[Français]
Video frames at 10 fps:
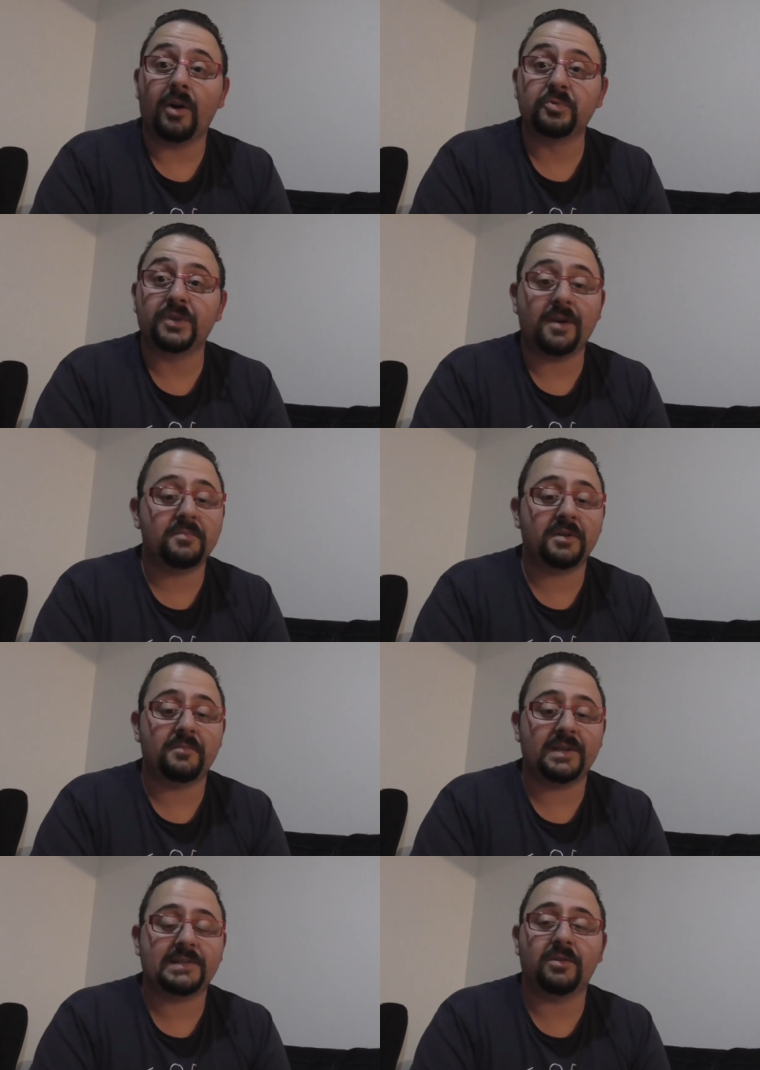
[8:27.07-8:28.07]
En tout cas, bah,
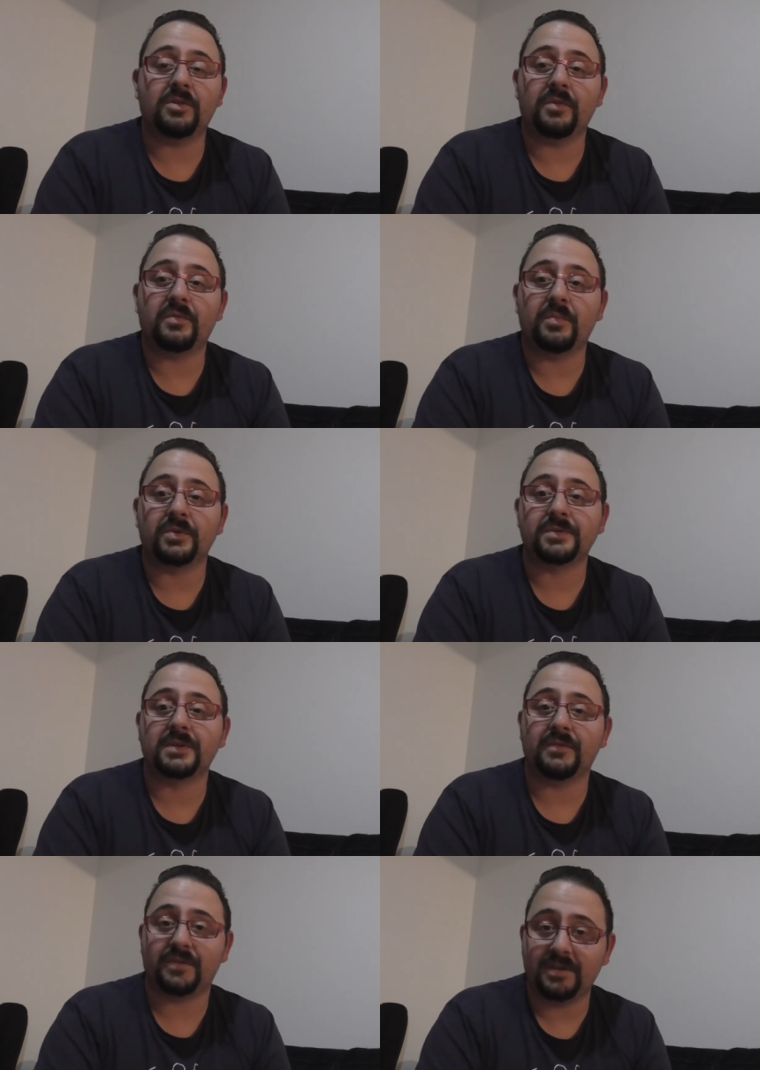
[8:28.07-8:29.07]
merci encore une fois pour ce
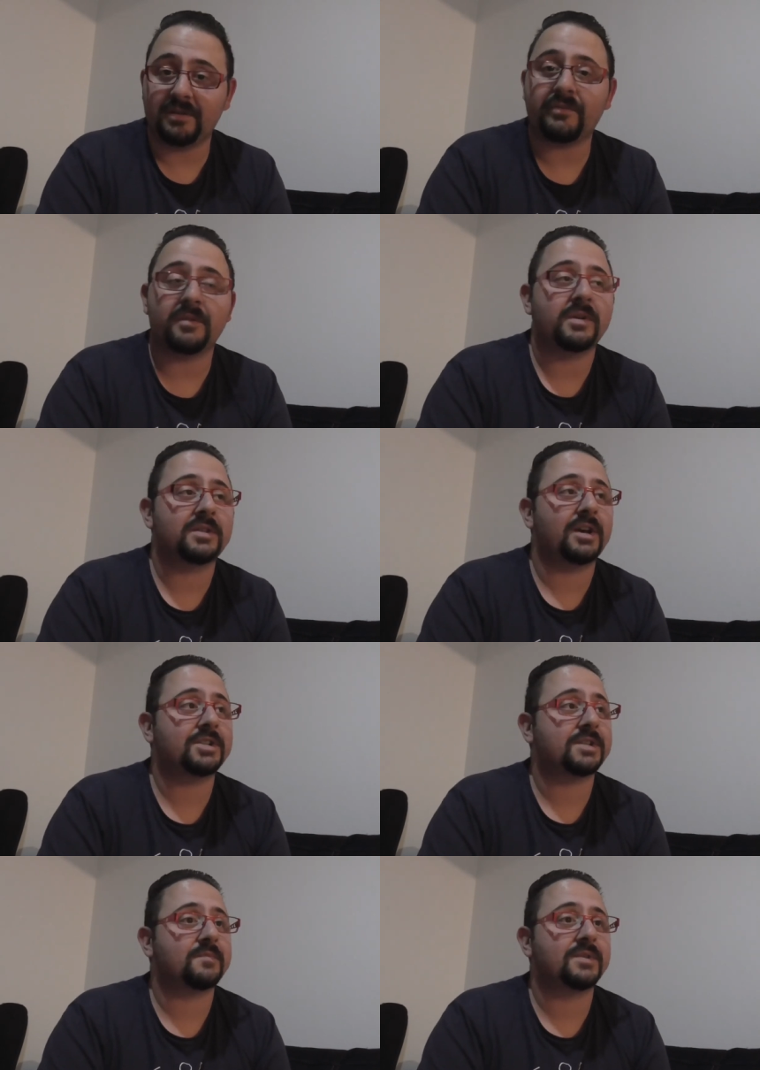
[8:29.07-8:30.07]
défi, hein, Find My
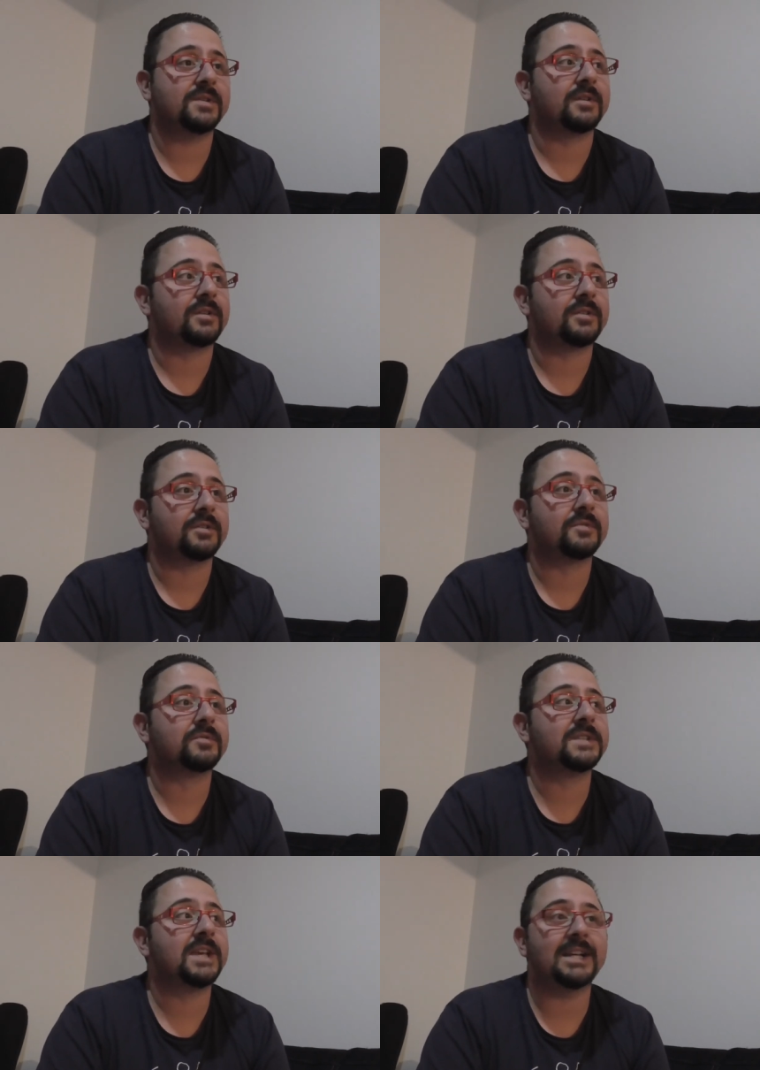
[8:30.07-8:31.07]
Cash. Et puis, euh, je
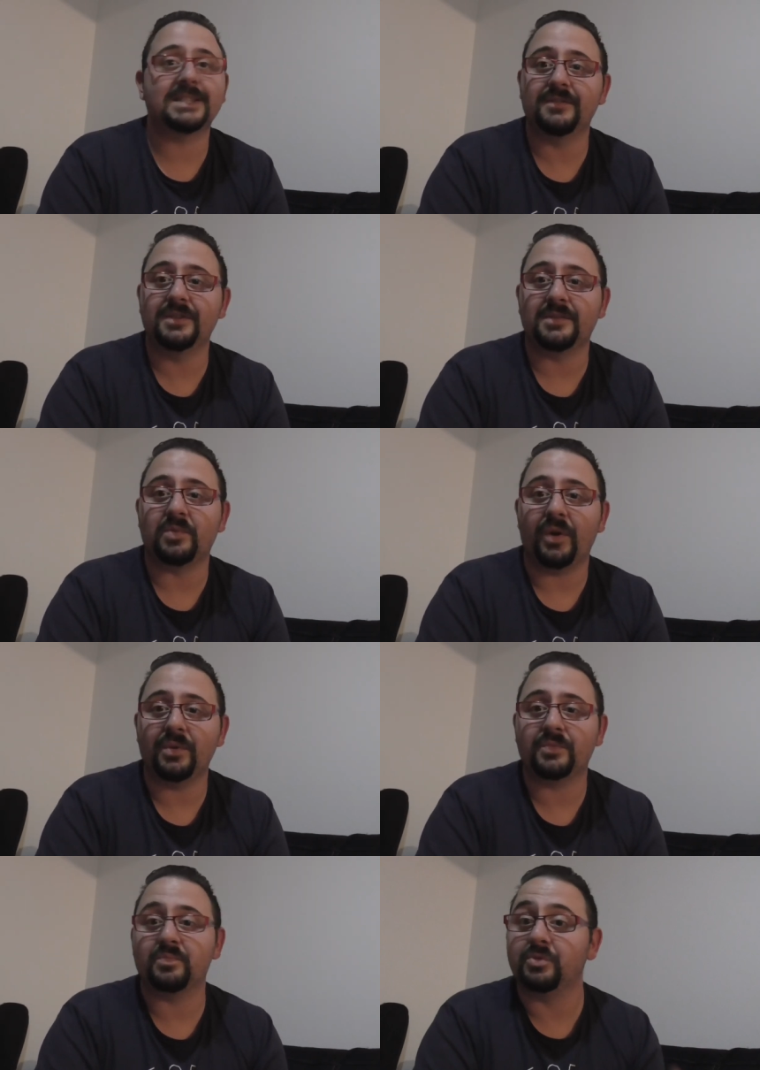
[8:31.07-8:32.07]
vous dis à très vite pour
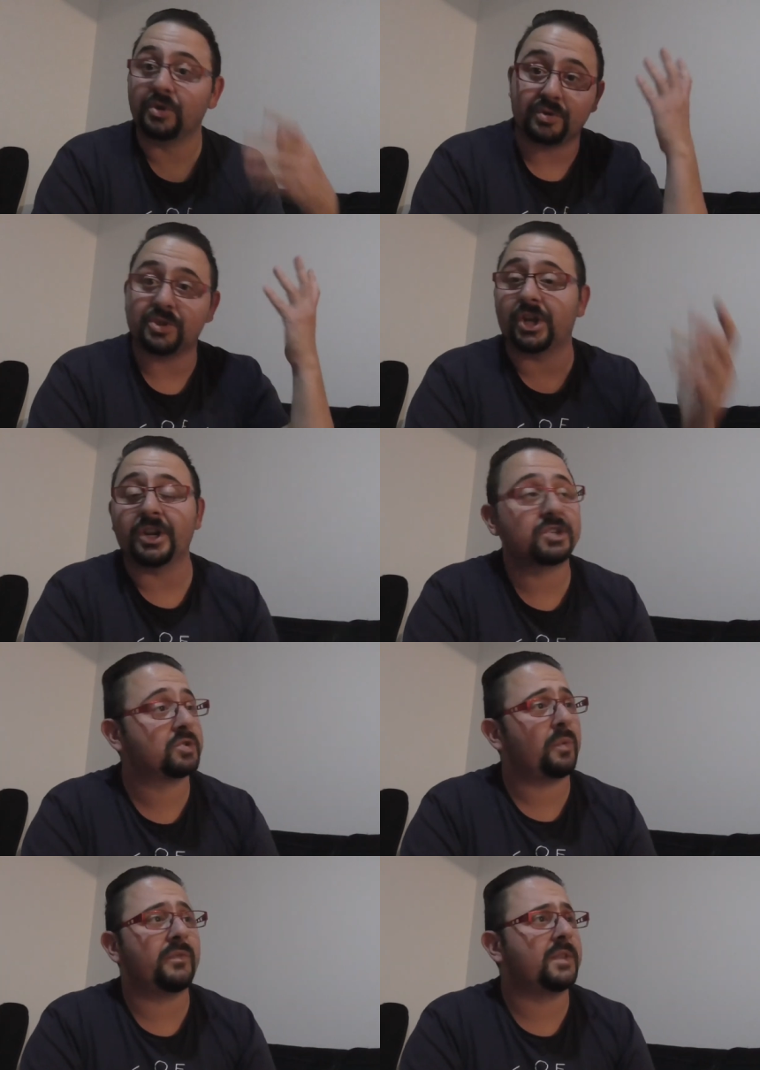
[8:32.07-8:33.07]
d'autres challenges,
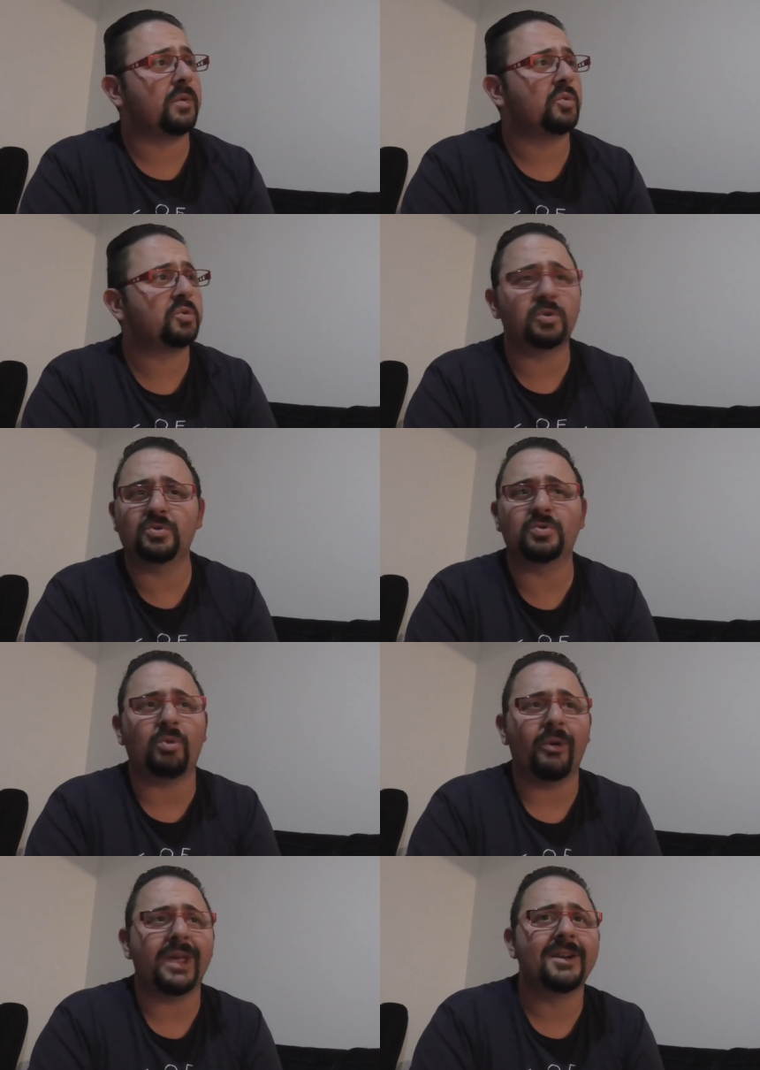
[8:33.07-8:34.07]
d'autres vidéos, d'autres
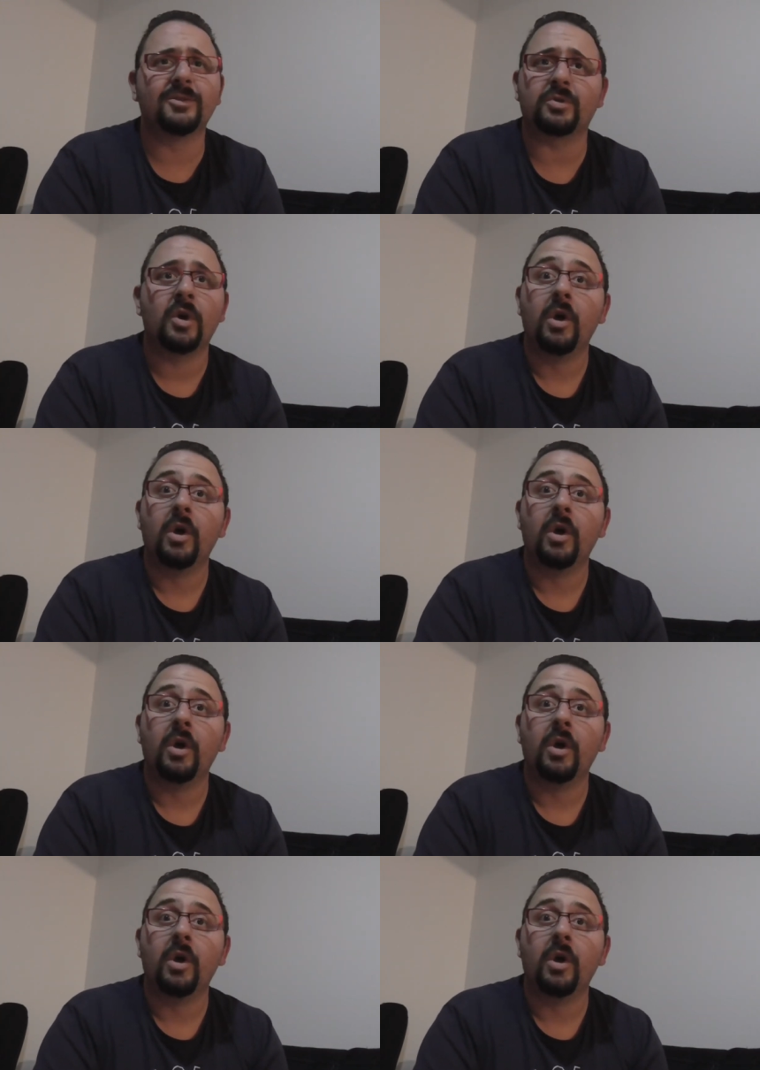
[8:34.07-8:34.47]
tutoriels,